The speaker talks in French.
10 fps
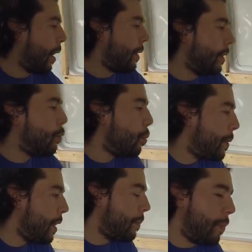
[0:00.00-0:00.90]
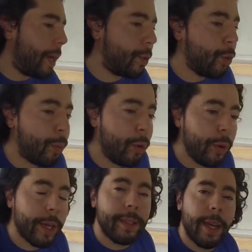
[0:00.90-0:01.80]
découper les plaques de
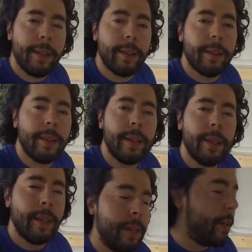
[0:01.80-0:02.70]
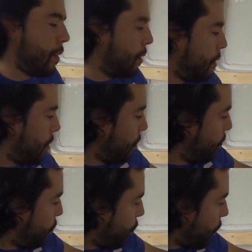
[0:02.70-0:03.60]
polyuréthane
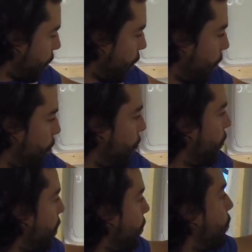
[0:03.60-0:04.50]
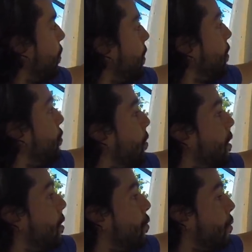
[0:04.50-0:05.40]
pour euh, pouvoir donc
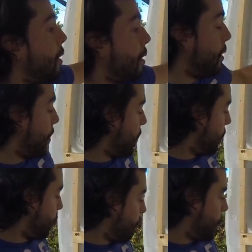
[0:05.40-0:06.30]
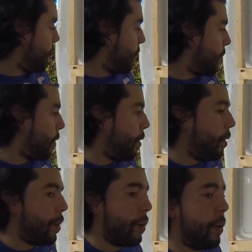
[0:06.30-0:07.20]
isoler tous les, tous les intérieurs.